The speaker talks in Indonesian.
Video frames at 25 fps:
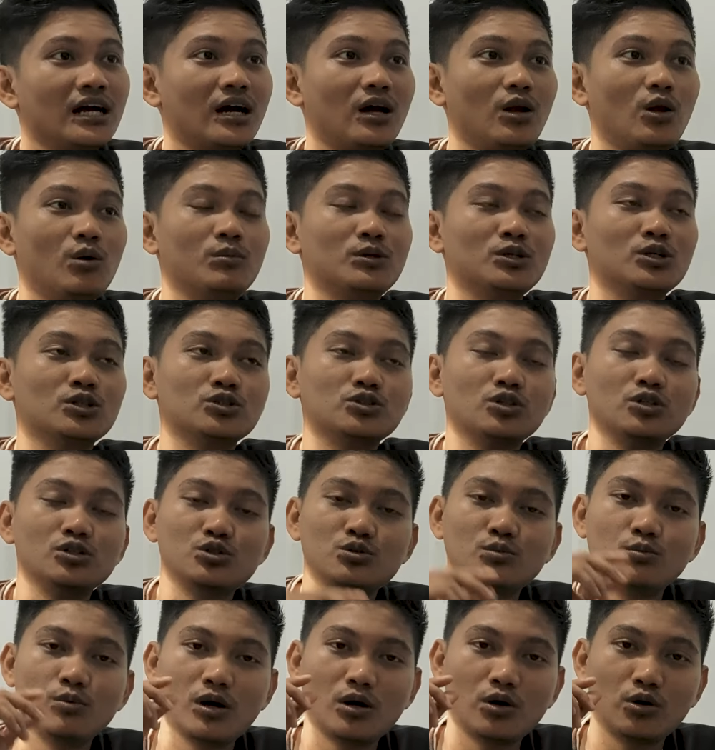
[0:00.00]
kalau menonton
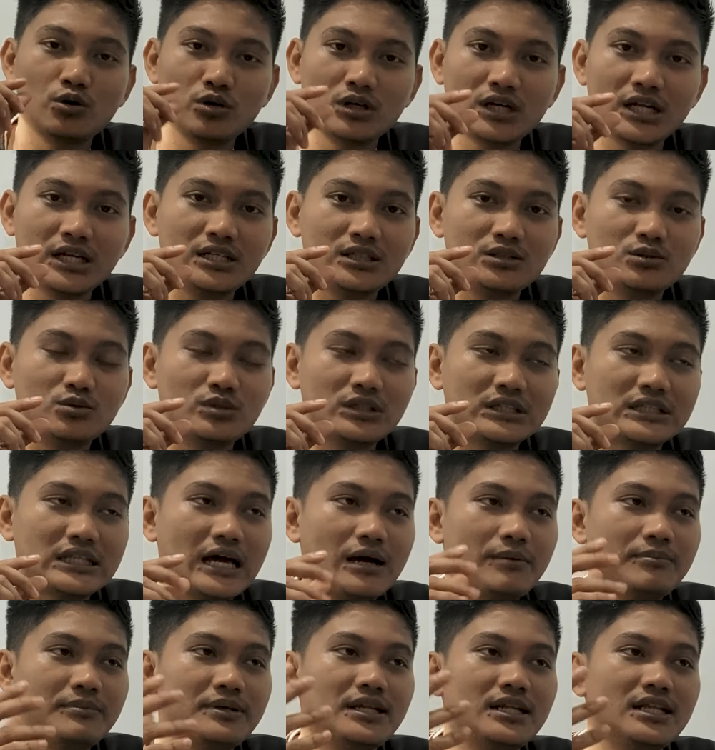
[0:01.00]
sebuah konten itu
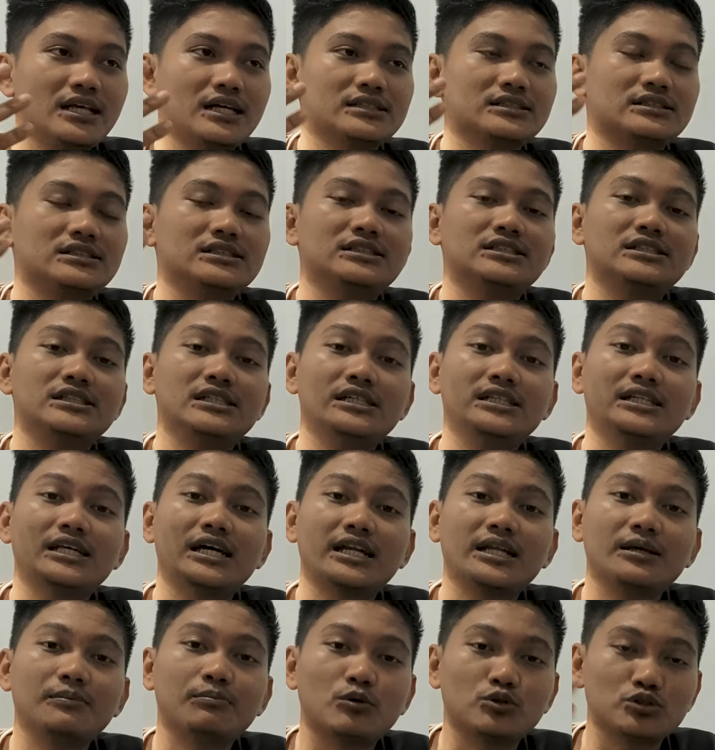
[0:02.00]
kita ambil yang sisi
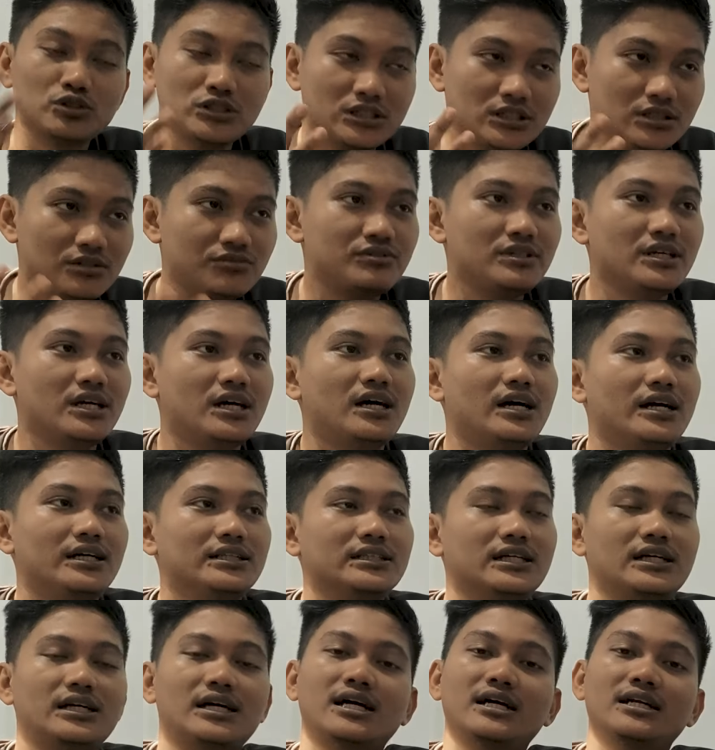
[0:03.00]
dari positifnya
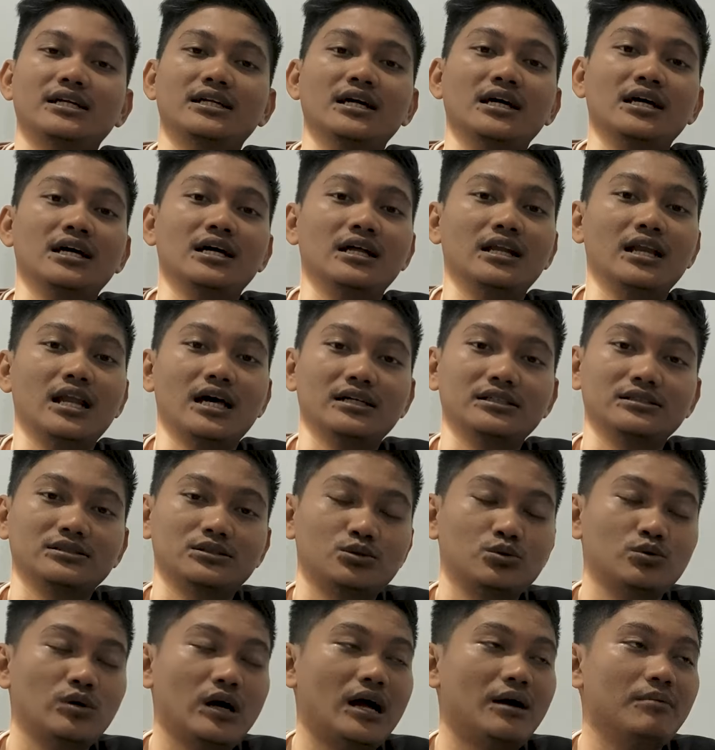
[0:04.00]
jangan
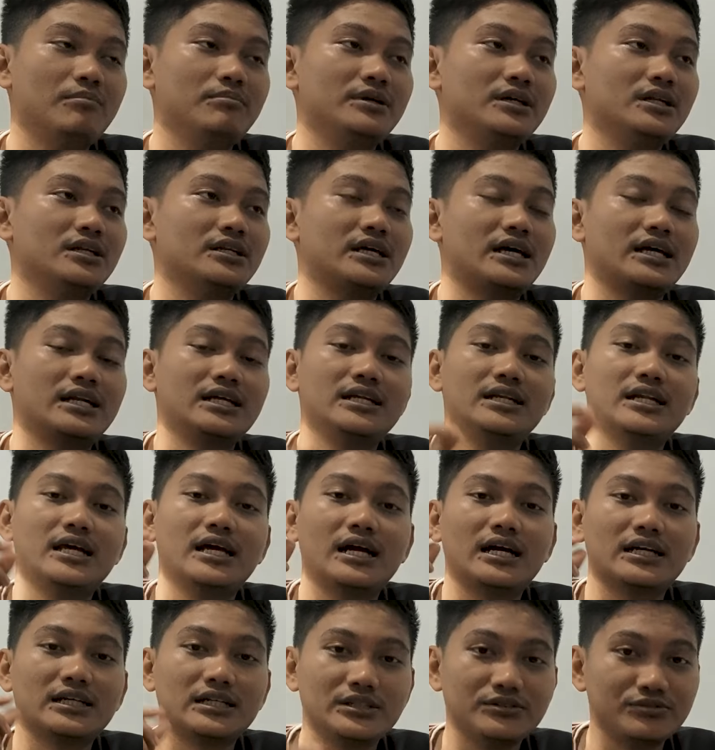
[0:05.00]
langsung ambil dari
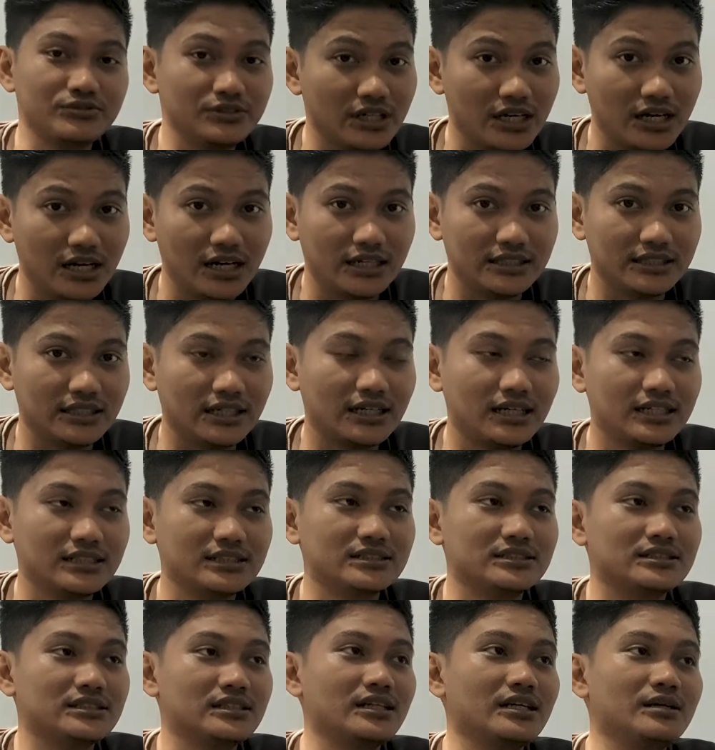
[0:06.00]
negatifnya jangan
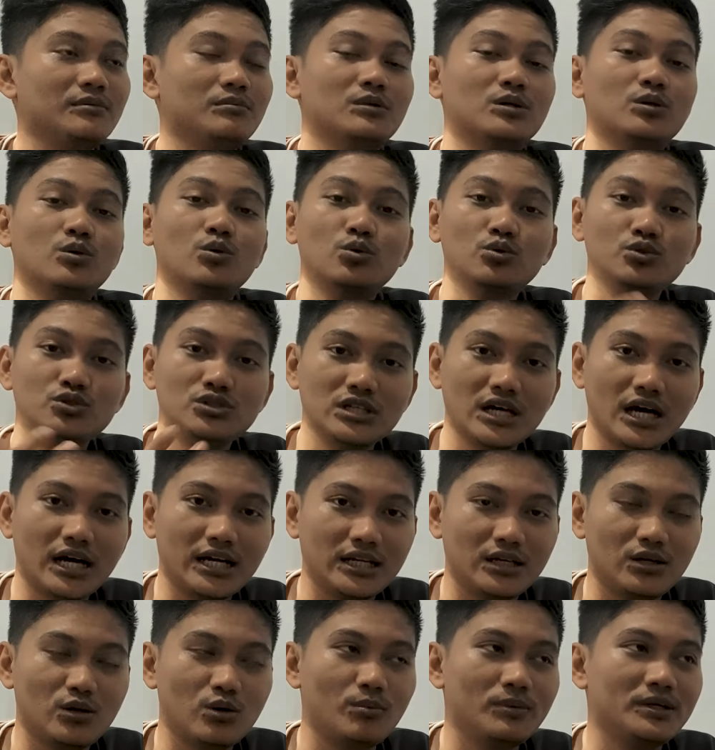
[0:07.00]
sering
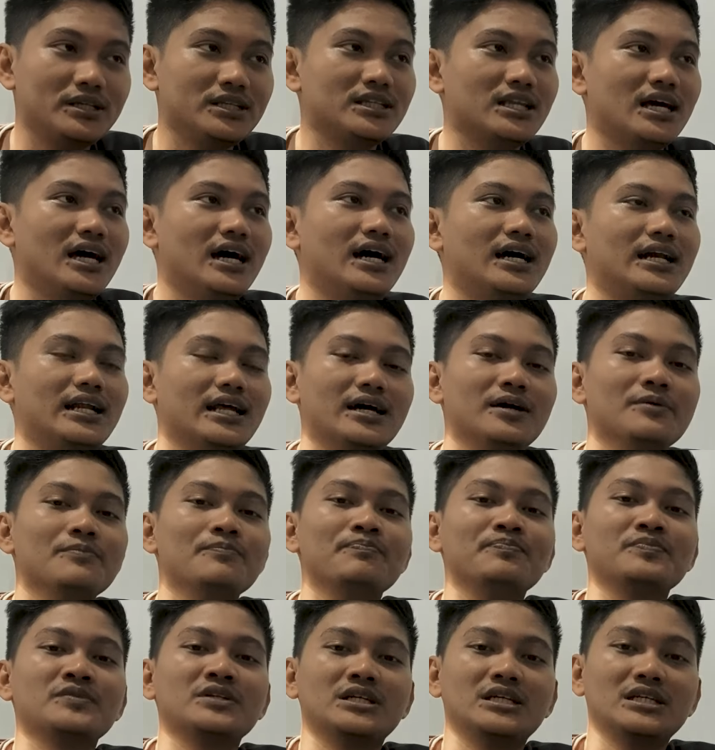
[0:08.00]
menghujat di komentar ya
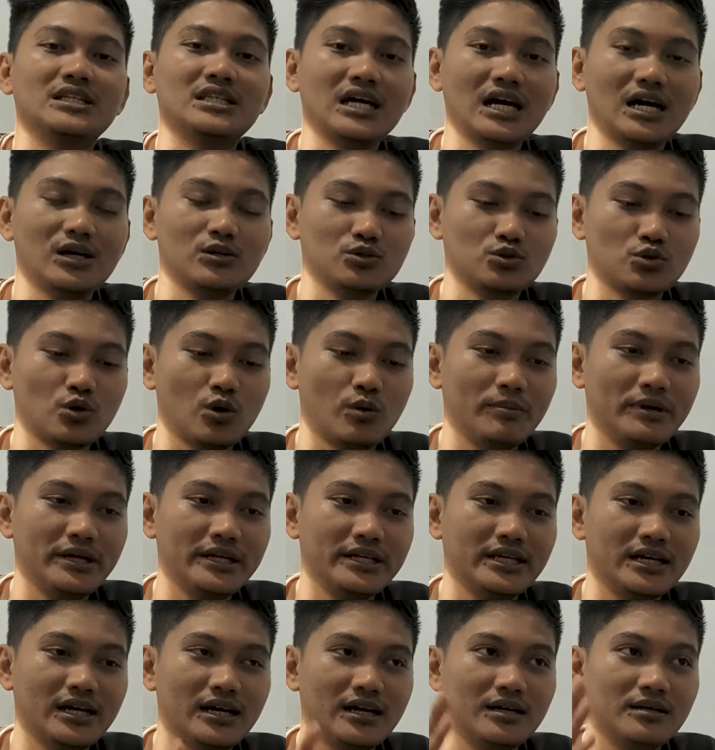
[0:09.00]
kita harus
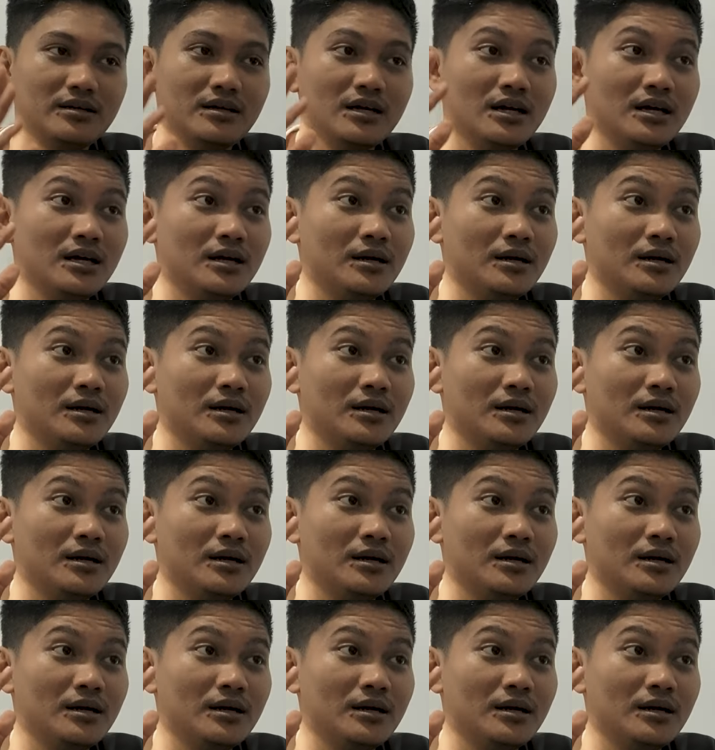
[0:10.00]
komen yang